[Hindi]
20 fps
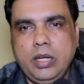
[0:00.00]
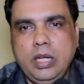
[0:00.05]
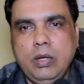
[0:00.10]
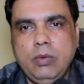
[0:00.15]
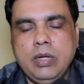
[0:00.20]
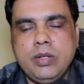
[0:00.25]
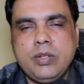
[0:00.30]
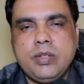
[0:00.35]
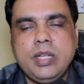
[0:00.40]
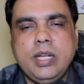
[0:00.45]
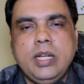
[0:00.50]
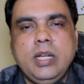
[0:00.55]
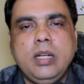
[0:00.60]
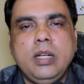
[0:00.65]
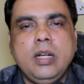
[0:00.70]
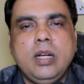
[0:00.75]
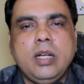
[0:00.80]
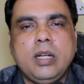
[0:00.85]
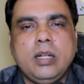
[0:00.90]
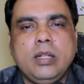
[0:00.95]
केवल
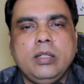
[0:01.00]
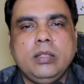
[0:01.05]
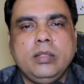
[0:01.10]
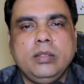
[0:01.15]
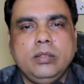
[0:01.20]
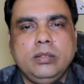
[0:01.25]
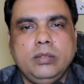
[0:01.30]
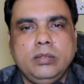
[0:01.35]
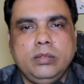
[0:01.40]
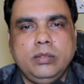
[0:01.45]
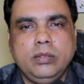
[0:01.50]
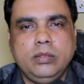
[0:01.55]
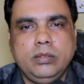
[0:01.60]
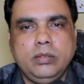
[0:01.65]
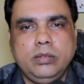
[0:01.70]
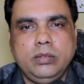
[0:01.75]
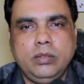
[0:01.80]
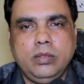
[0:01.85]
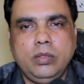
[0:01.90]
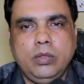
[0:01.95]
सिंगर
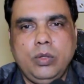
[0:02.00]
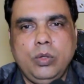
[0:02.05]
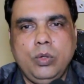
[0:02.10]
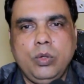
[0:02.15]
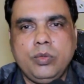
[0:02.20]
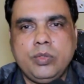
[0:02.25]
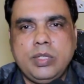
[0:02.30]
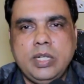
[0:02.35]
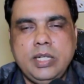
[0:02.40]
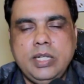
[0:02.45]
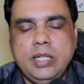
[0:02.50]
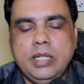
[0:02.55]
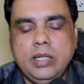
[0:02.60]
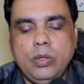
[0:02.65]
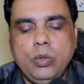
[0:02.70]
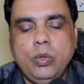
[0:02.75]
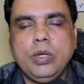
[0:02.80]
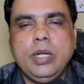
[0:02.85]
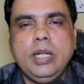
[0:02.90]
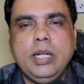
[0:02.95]
लोग से ही
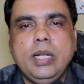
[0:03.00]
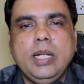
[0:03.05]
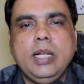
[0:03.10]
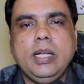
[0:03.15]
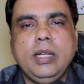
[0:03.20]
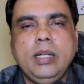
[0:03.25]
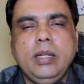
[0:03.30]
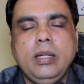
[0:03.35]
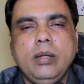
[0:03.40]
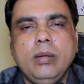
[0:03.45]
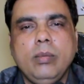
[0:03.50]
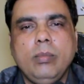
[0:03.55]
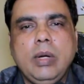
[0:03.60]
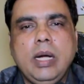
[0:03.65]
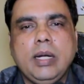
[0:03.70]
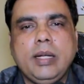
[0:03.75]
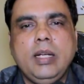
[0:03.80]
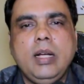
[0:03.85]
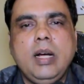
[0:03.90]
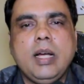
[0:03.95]
लोग ही नहीं
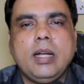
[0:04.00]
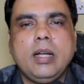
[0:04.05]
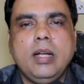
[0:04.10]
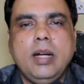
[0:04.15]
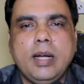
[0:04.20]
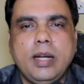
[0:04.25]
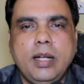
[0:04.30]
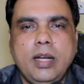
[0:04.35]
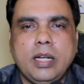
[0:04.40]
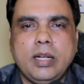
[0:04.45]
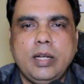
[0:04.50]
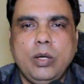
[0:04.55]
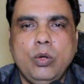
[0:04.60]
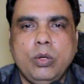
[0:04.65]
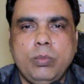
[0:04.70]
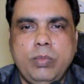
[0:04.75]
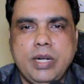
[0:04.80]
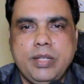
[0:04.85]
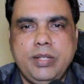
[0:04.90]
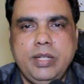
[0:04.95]
बाकी हर घर घर के
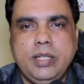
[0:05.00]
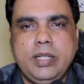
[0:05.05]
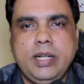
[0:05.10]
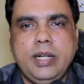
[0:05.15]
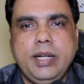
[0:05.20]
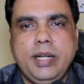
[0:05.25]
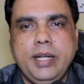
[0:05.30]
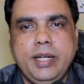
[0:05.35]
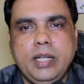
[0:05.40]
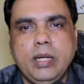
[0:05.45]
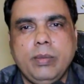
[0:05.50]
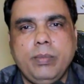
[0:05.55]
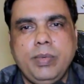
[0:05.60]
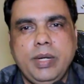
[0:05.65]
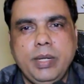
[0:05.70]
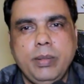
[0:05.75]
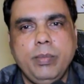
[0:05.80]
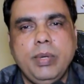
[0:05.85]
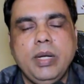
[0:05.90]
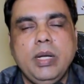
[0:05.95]
लोग परिचित है टी एफ
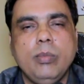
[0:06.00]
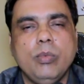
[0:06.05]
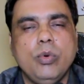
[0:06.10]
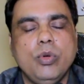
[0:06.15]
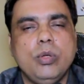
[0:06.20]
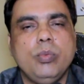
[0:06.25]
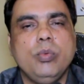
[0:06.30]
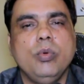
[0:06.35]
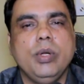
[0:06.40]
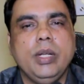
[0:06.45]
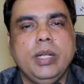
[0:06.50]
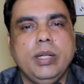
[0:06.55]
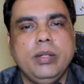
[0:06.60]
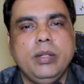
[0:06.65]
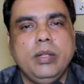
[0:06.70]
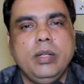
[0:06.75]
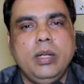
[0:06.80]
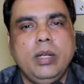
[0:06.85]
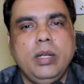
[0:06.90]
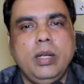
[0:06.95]
टीम फिल्म भोजपुरी
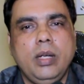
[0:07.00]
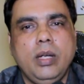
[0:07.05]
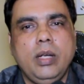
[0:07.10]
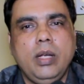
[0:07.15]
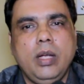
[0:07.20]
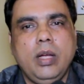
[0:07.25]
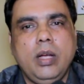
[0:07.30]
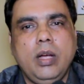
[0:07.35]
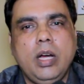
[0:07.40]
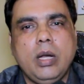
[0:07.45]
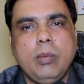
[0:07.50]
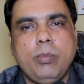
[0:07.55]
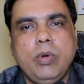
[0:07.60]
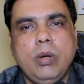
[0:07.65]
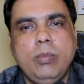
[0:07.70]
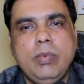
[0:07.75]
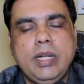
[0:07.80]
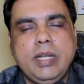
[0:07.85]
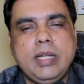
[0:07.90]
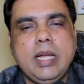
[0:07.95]
हर
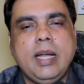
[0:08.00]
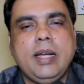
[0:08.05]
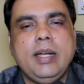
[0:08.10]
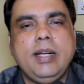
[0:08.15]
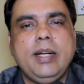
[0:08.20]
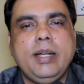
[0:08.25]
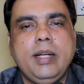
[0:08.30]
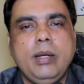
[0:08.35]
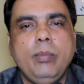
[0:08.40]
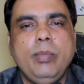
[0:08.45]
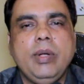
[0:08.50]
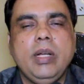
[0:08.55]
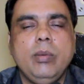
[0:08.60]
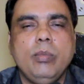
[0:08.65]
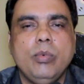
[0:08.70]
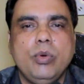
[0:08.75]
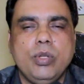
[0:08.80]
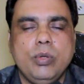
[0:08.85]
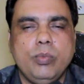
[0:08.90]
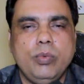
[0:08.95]
पब्लिक जान रही है टीम
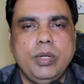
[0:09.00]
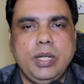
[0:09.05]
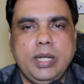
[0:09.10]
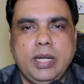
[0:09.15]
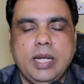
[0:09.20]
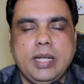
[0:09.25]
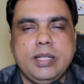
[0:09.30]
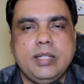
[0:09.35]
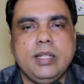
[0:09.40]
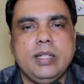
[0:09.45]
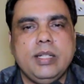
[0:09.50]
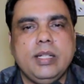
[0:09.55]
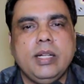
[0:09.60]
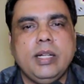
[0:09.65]
फिल्म भोजपुरी क्या चीज़